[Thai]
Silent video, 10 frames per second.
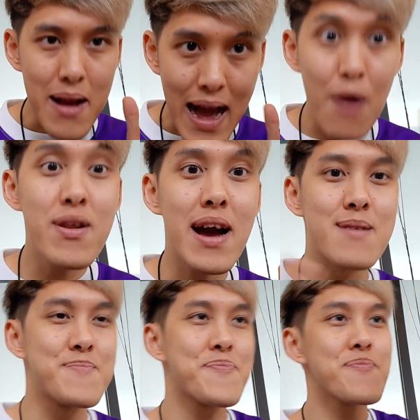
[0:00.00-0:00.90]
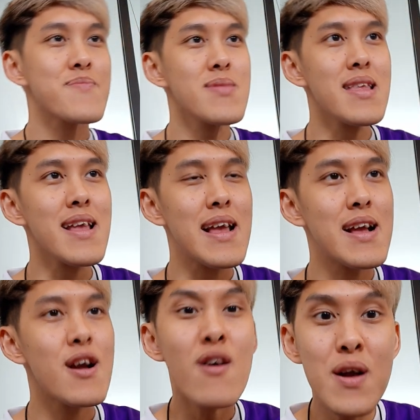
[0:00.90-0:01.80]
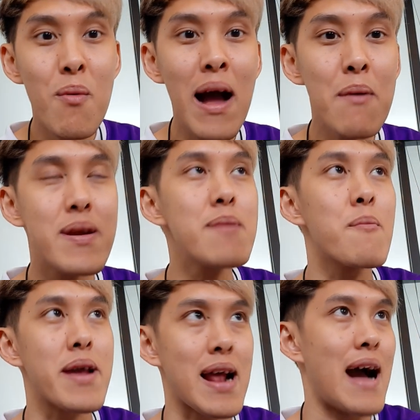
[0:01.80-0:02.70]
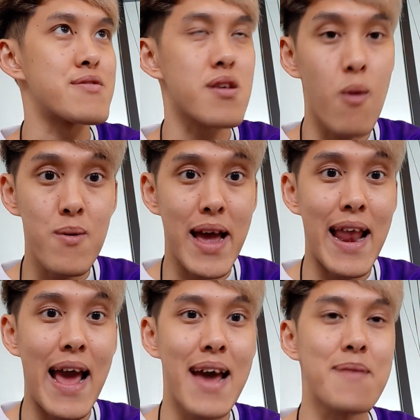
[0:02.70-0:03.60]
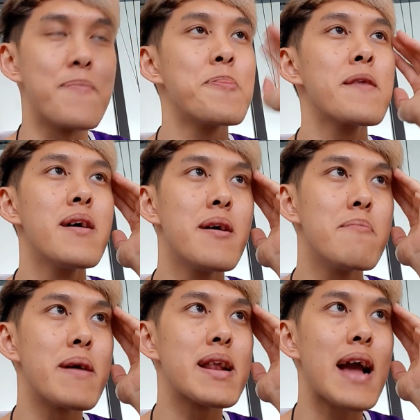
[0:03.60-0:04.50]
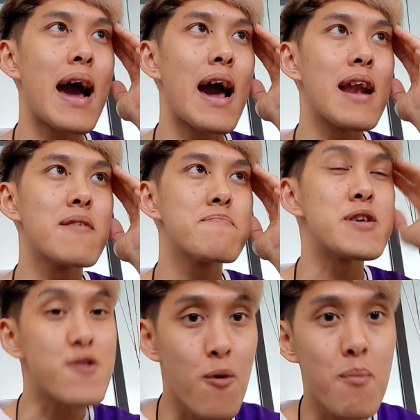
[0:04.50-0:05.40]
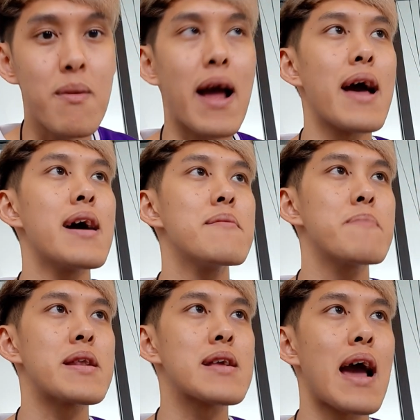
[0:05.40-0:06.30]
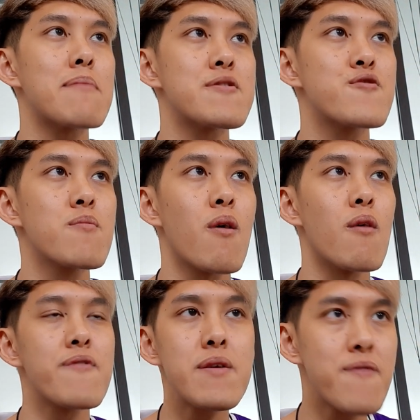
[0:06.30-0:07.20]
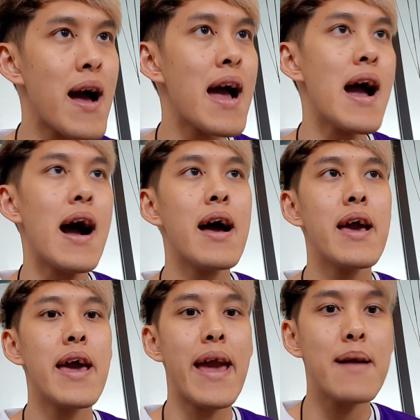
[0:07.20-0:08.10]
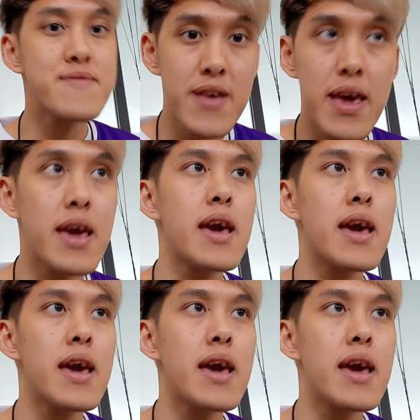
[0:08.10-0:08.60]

เข้าเรื่องก็คือว่าวันนี้ผมเห็นข่าวจาก Goal Thailand เป็นการประชุมนะฮะเป็นการประชุมของ ฟีฟ่า เอ เอฟ ซี